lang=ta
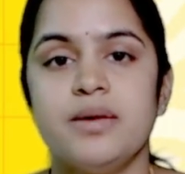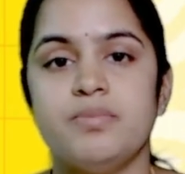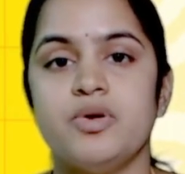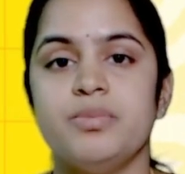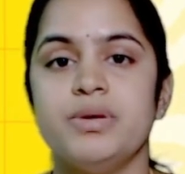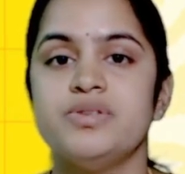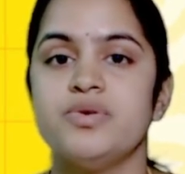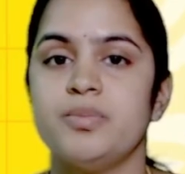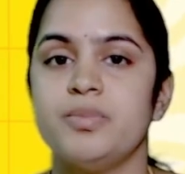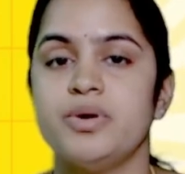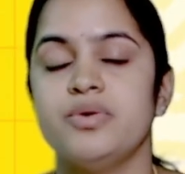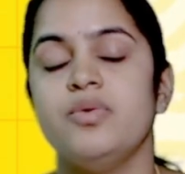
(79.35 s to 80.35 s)
எப்போவுமே ஸ்டோர்
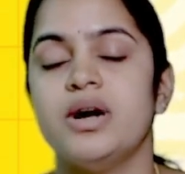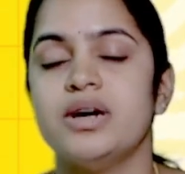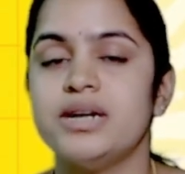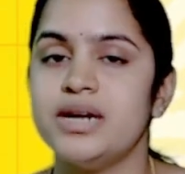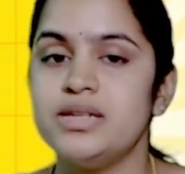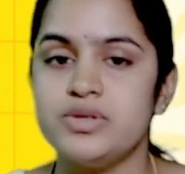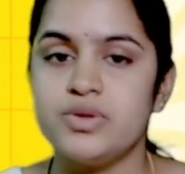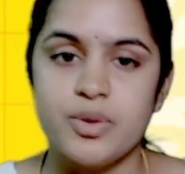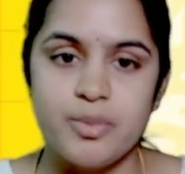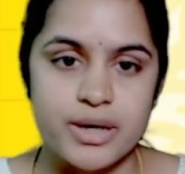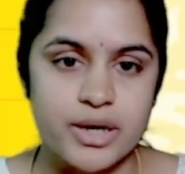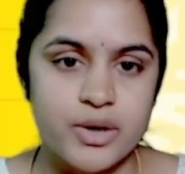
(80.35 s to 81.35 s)
பண்ணுவோம் வாட்டரில் ஸ்டோர்
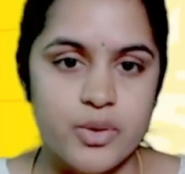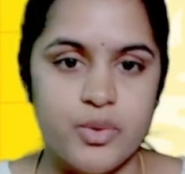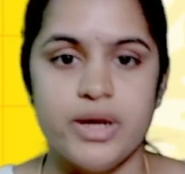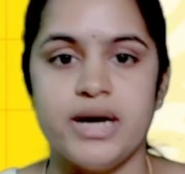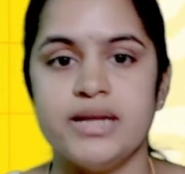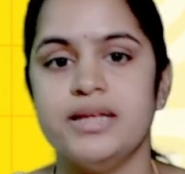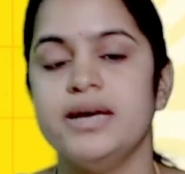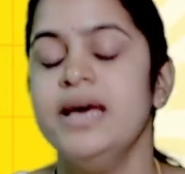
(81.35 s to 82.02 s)
பண்ணக்கூடாது